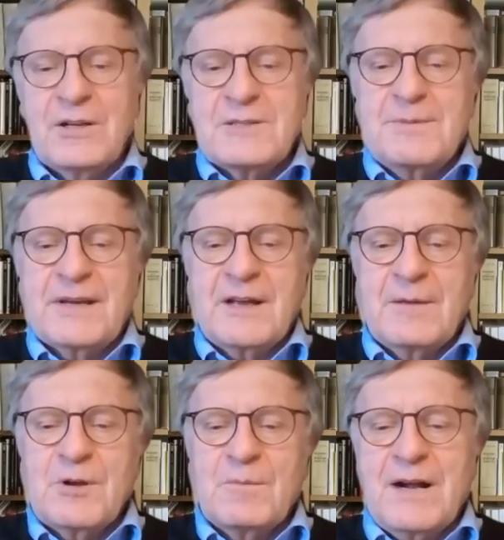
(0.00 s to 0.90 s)
holzberger
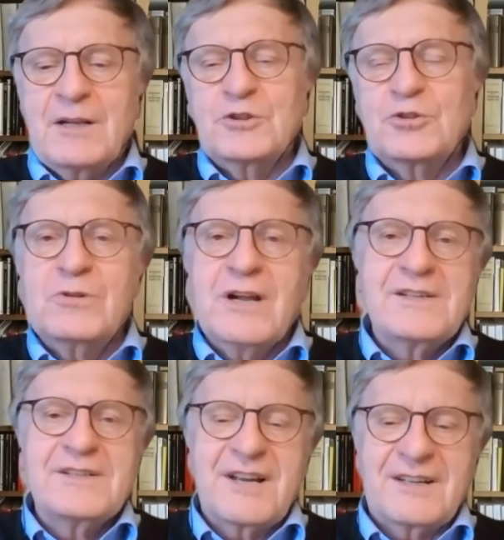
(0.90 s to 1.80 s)
im normalen
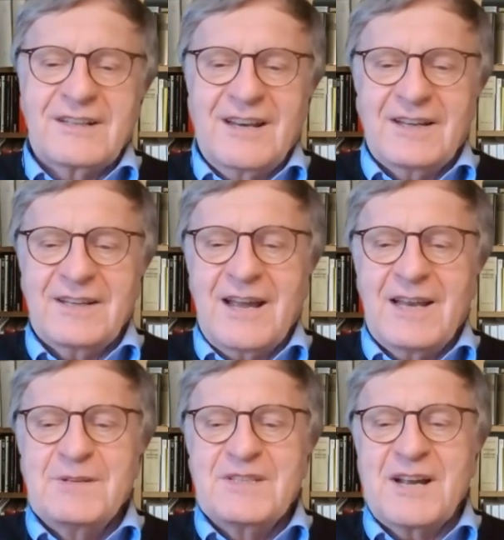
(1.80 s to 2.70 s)
Schulalltag klagen
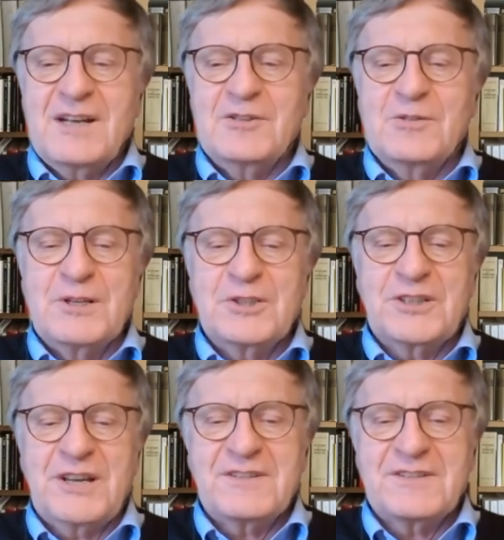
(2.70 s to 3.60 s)
alle Beteiligten über
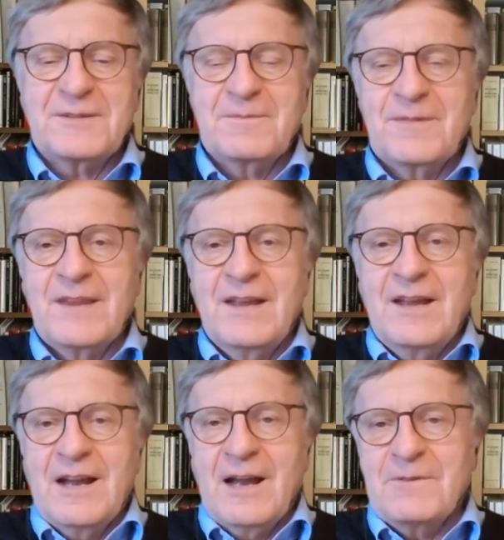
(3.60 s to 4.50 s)
Stress.
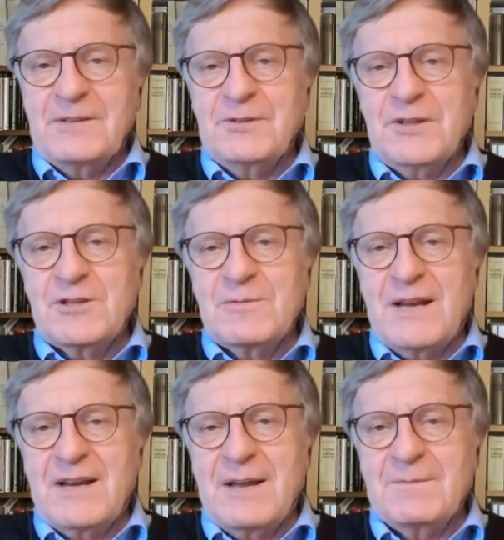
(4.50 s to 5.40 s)
Ab wann wird er zum
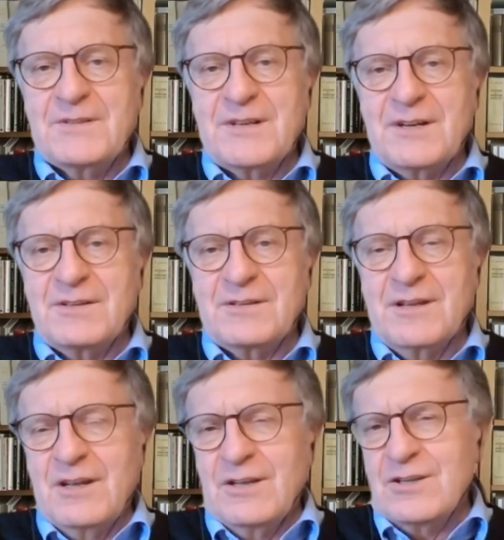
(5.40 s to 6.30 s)
Alarmzeichen?
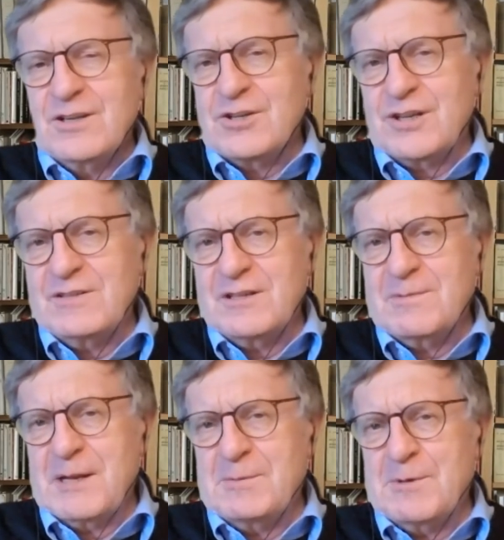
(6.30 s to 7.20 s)
Dieser Stress ist
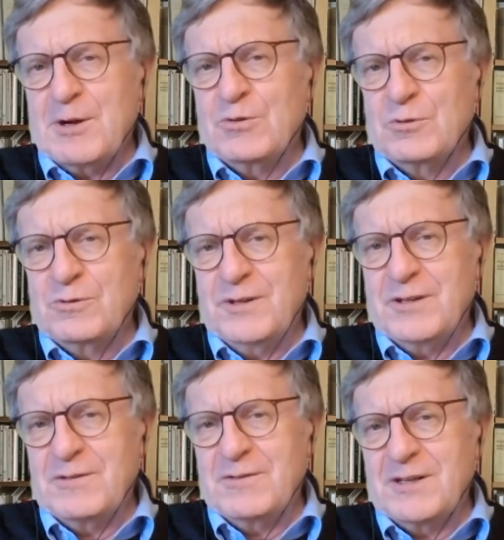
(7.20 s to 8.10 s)
manchmal auch
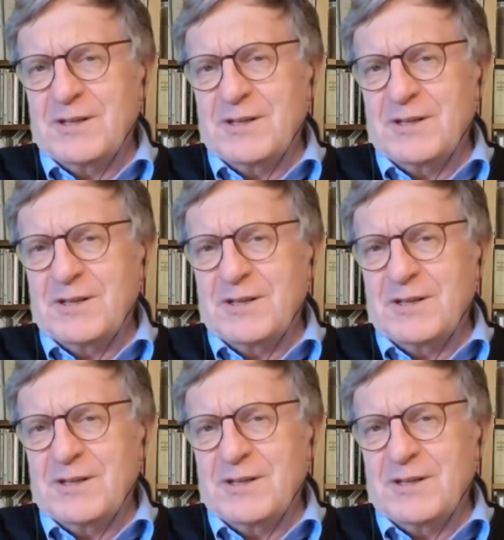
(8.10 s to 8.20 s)
notwendig, weil